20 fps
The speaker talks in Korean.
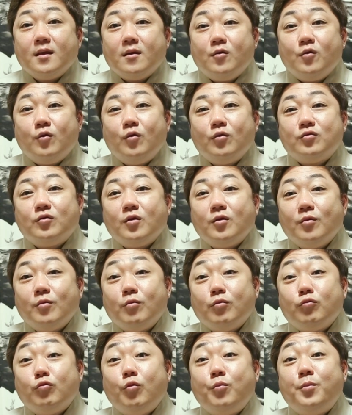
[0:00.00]
그거 어떻게
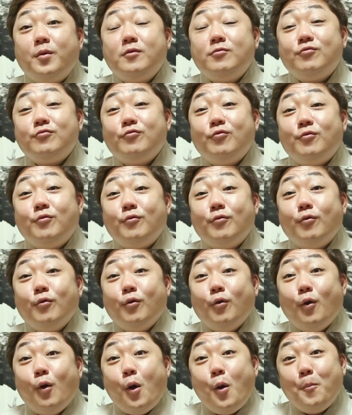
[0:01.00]
그뺄 수 반에
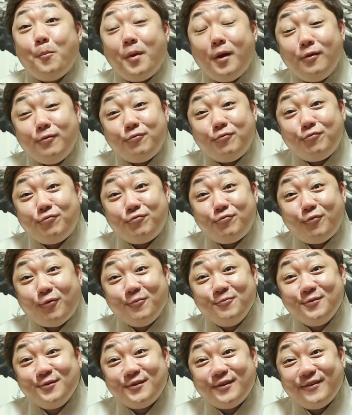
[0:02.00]
반토막이 뺄 수도
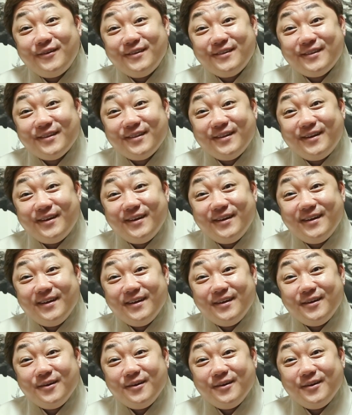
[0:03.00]
없는 상황이잖아.